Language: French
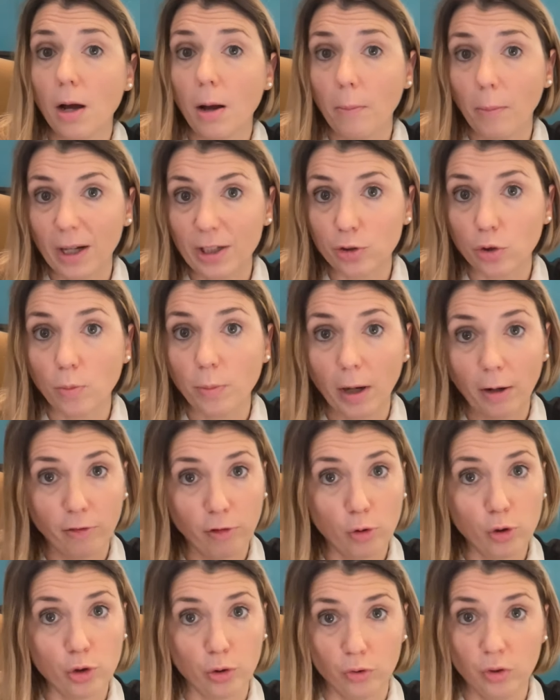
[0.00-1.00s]
Parce que
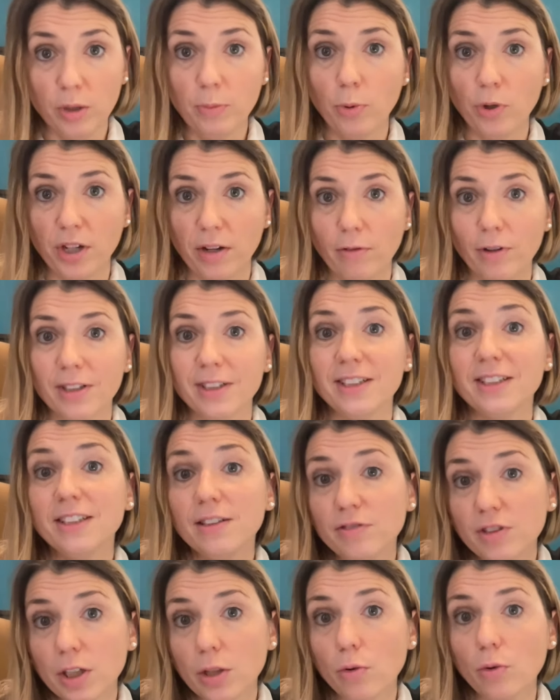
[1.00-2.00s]
parfois aujourd'hui, il peut y avoir des
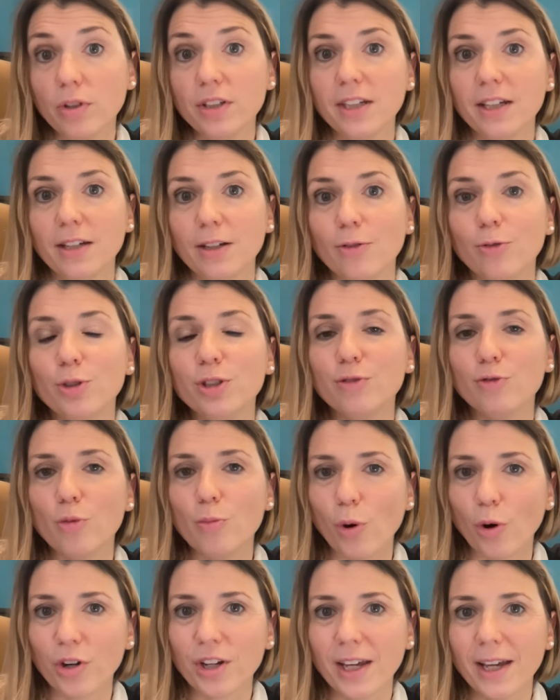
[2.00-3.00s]
difficultés au niveau
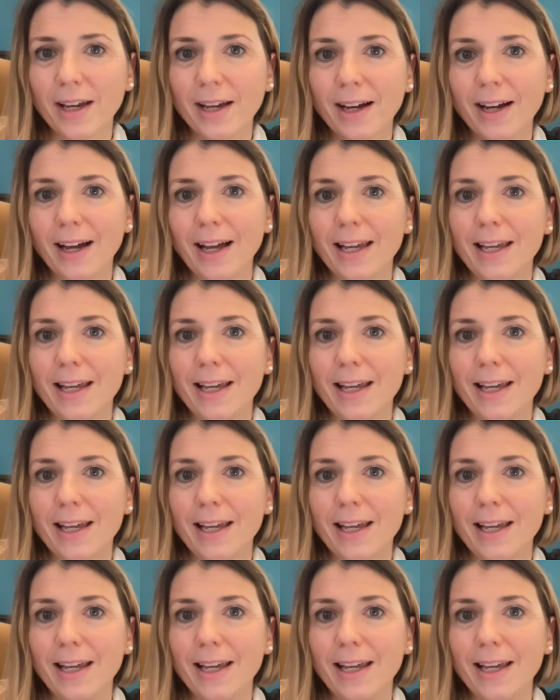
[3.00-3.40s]
bancaire